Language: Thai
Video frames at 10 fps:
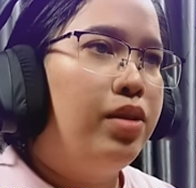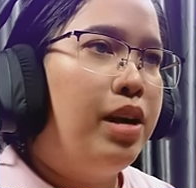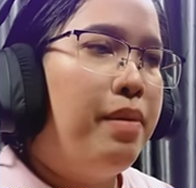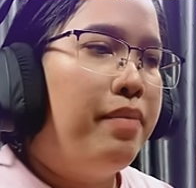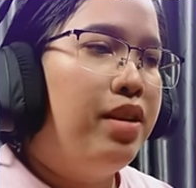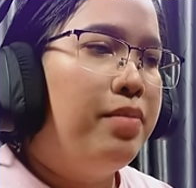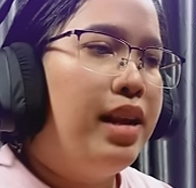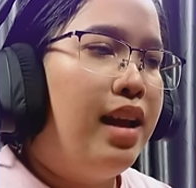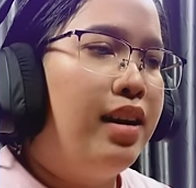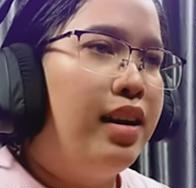ต่อให้แบบนี้ก็
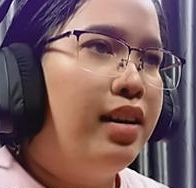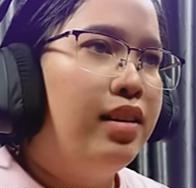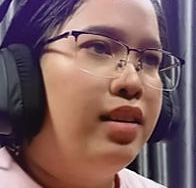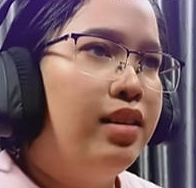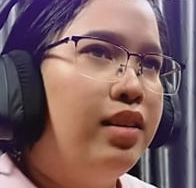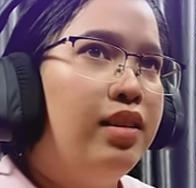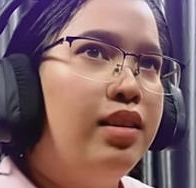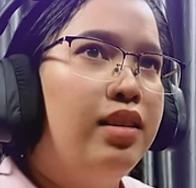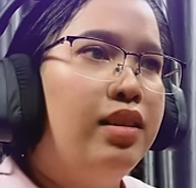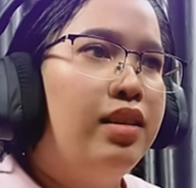ไม่ได้เหรอคะ
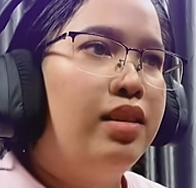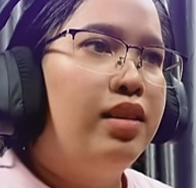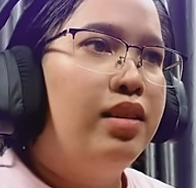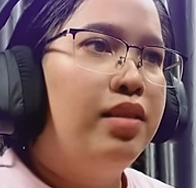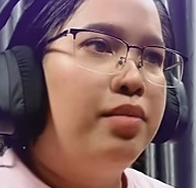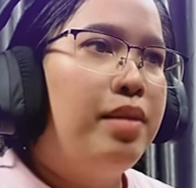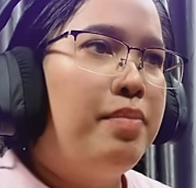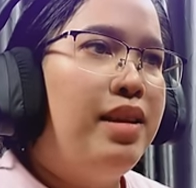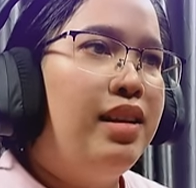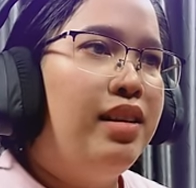
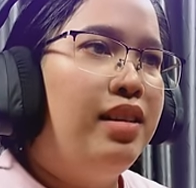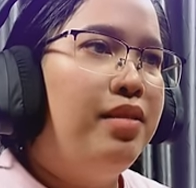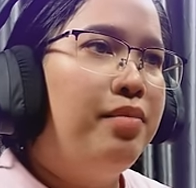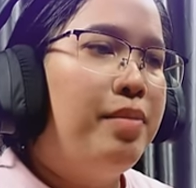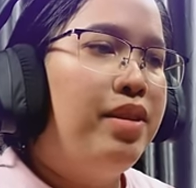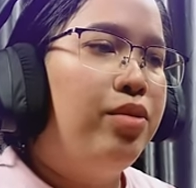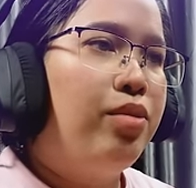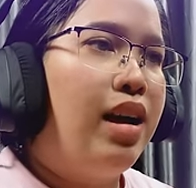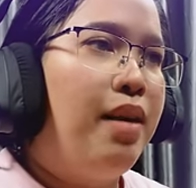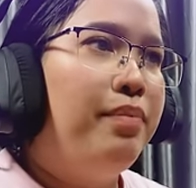ไม่มีเลยไม่มีสุ
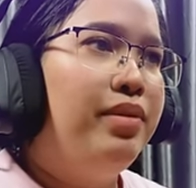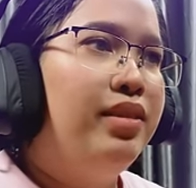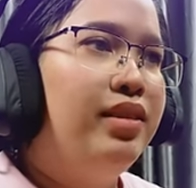ดครับ